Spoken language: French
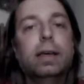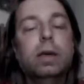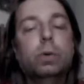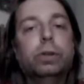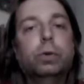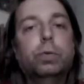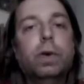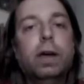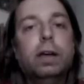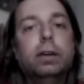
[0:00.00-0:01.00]
Et ont
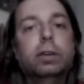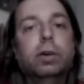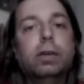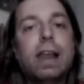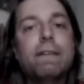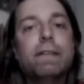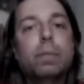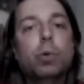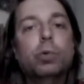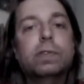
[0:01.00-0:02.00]
découvert que la
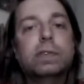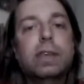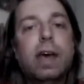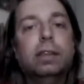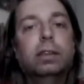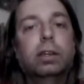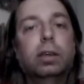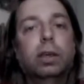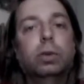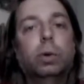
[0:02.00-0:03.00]
fameuse carte
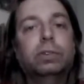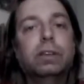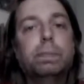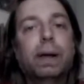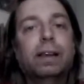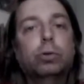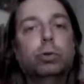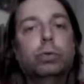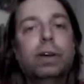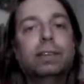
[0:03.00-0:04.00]
dont il parlait
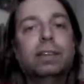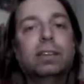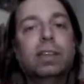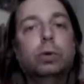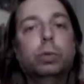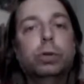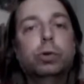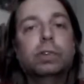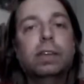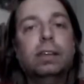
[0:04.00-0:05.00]
souvent était tatoué
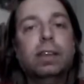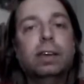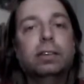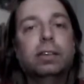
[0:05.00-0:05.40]
sur sa tête.